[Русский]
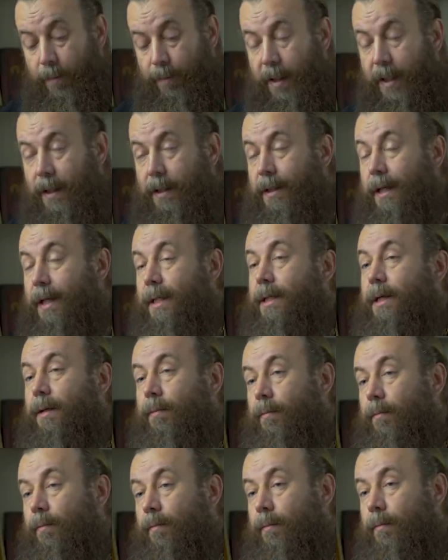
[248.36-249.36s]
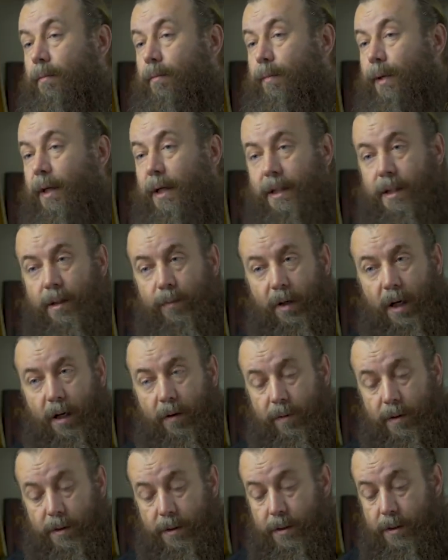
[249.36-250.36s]
Перед этим, перед тем,
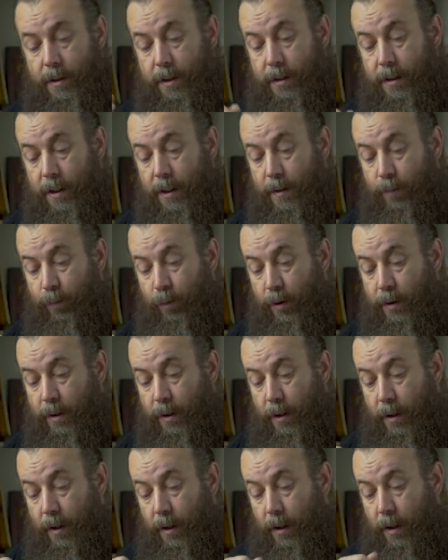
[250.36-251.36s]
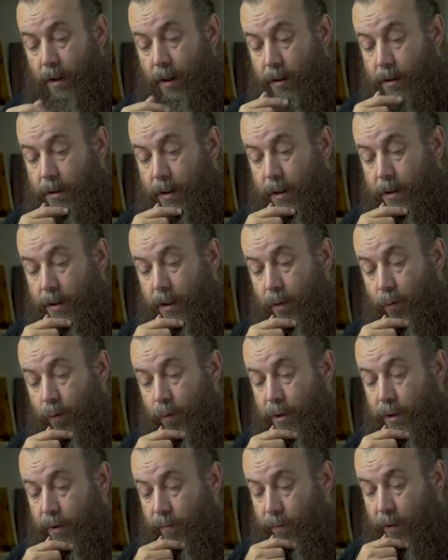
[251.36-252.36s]
как вознесись, Господь сказал
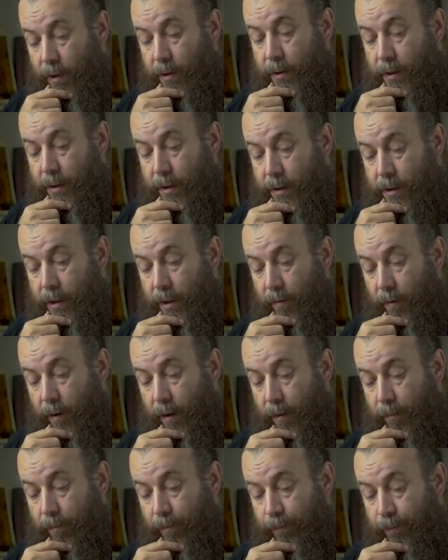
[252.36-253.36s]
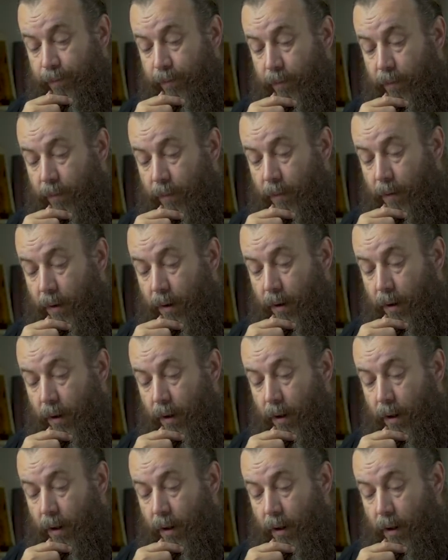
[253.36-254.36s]
очень важные слова –
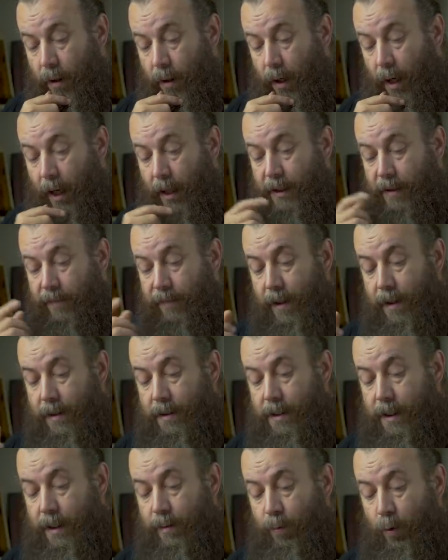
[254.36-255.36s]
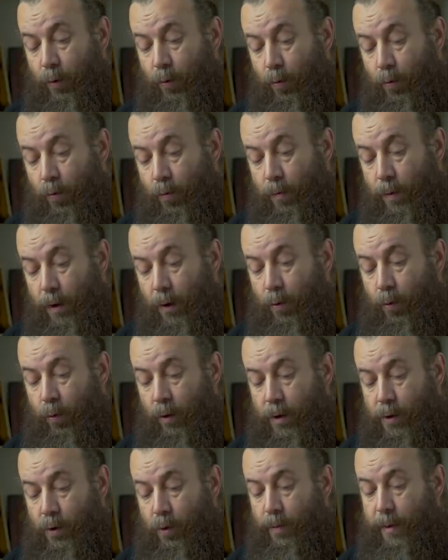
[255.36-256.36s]
отверз им ум к
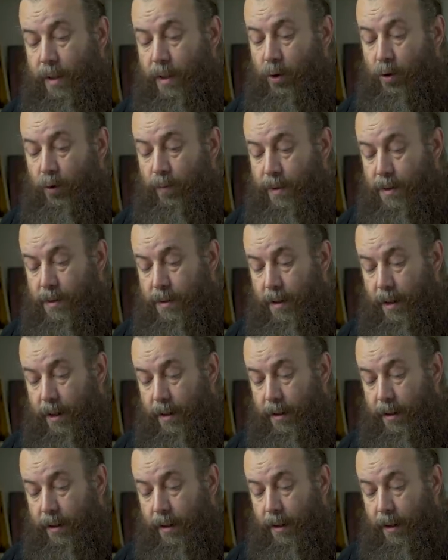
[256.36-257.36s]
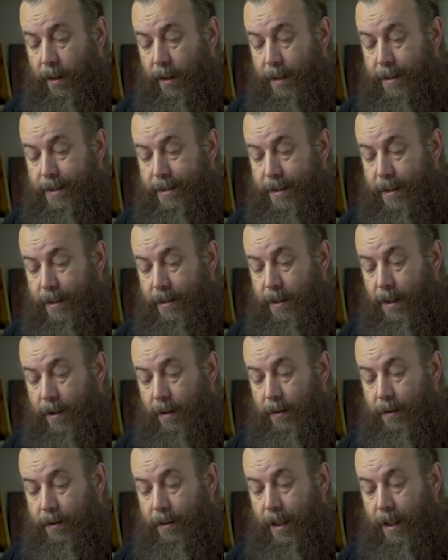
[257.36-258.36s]
уразумению Писания и
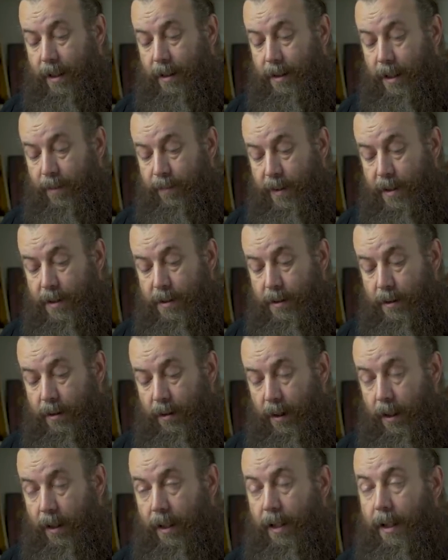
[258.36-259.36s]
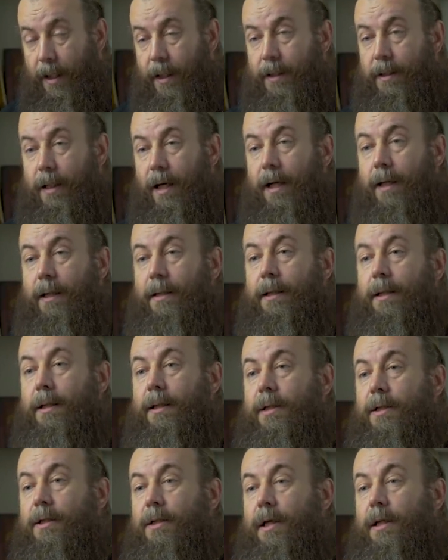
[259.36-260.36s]
сказал «так написано» и так
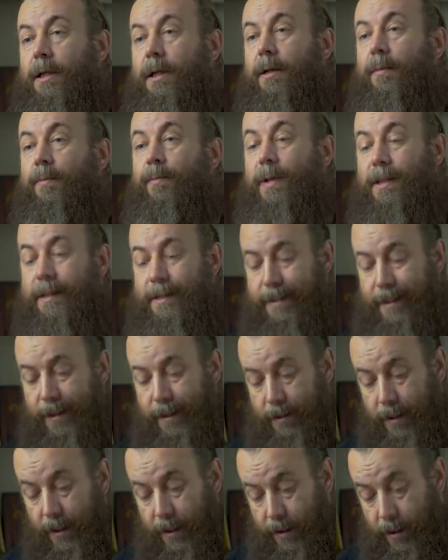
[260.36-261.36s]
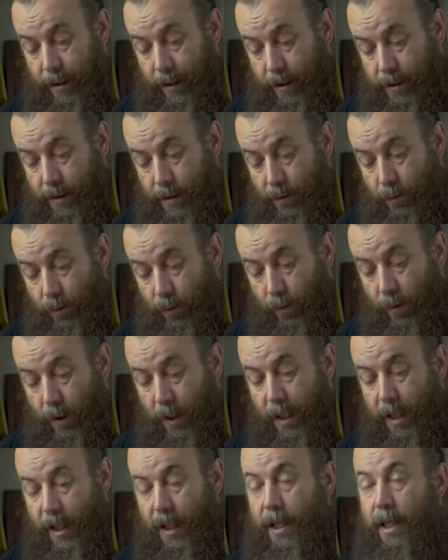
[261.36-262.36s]
надлежало пострадать Христу
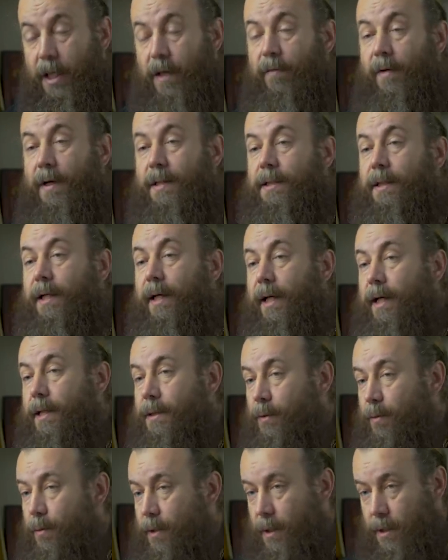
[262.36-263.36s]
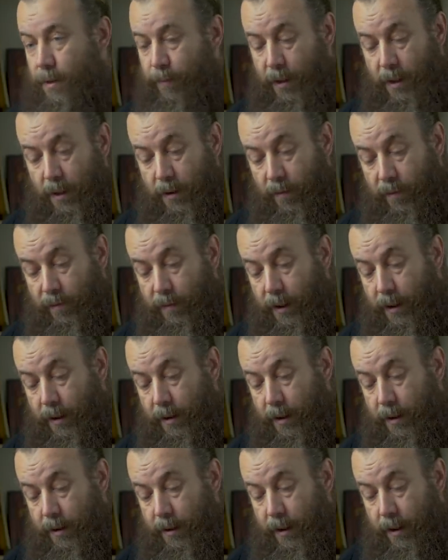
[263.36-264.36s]
и воскреснуть из мертвых в
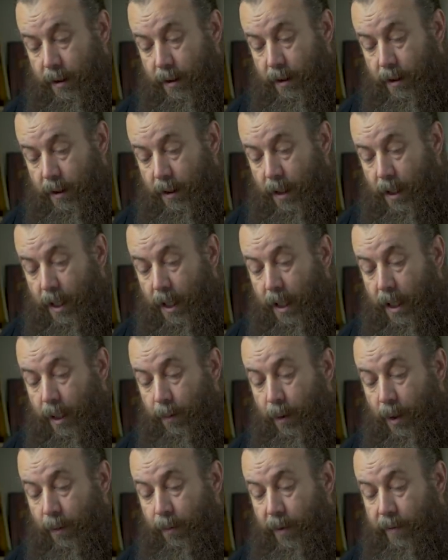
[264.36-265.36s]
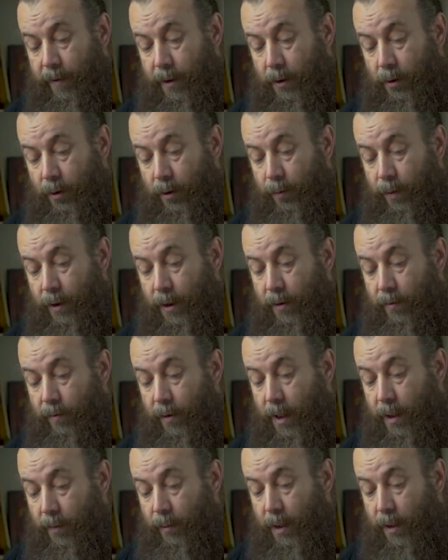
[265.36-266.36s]
третий день, и проповедано быть
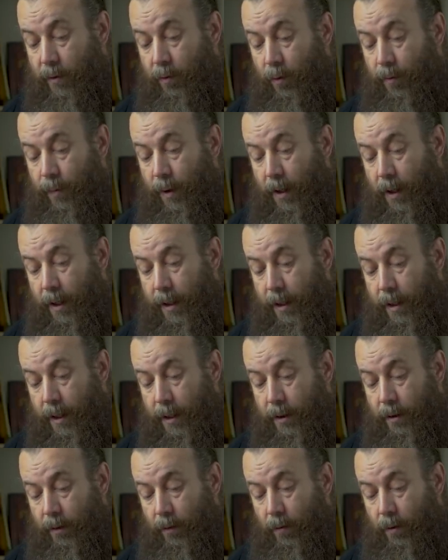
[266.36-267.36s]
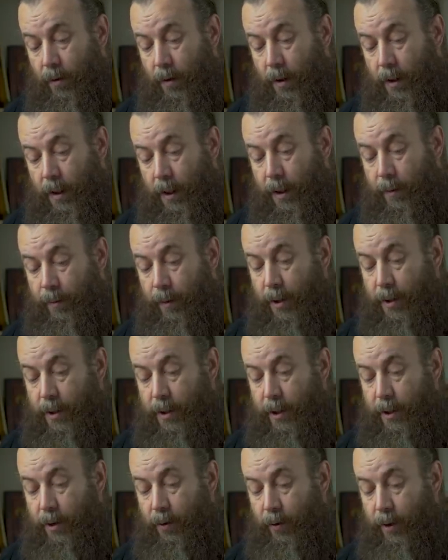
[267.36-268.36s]
во имя Его покаянию и
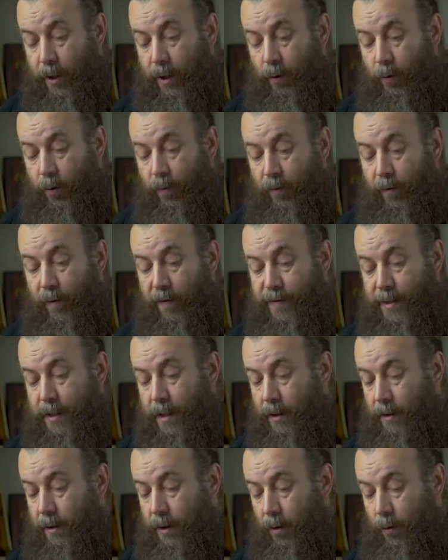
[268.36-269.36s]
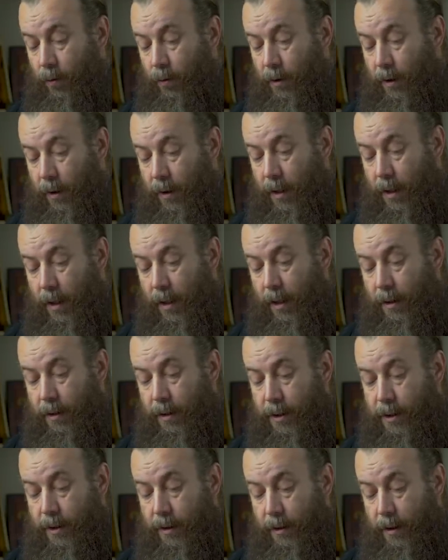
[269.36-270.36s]
прощению грехов во всех народах,
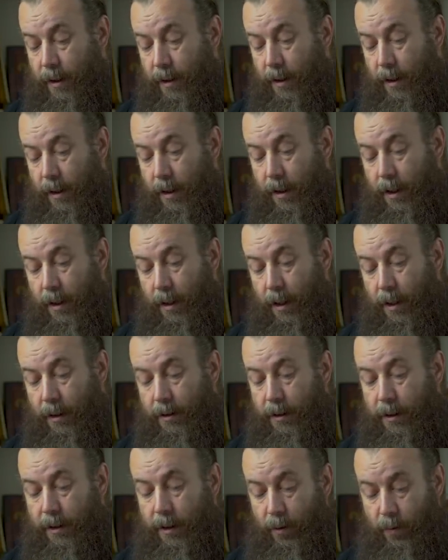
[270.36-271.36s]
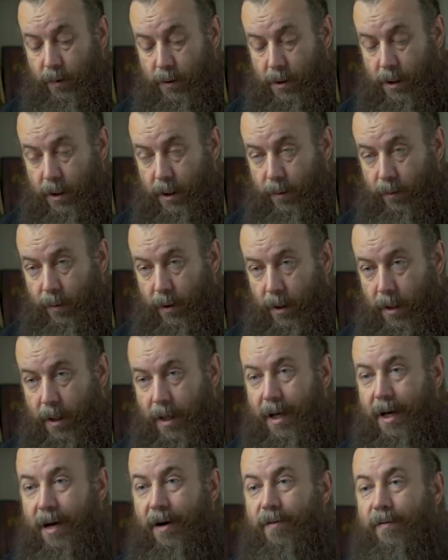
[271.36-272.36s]
начиная от Иерусалима.
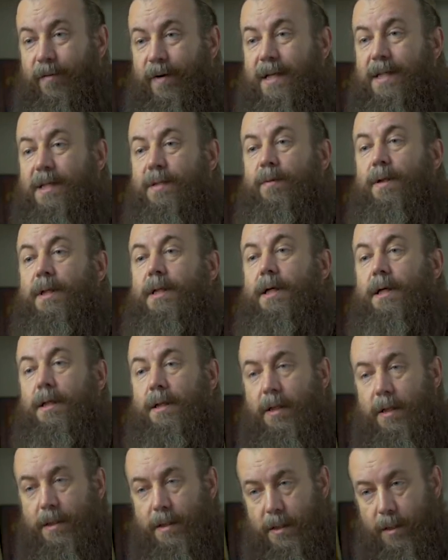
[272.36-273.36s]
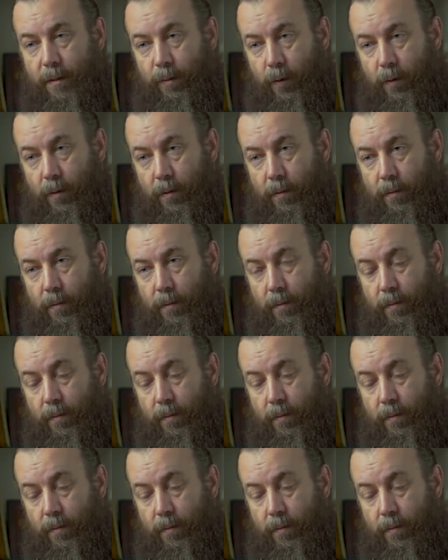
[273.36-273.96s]
Вы свидетели сему.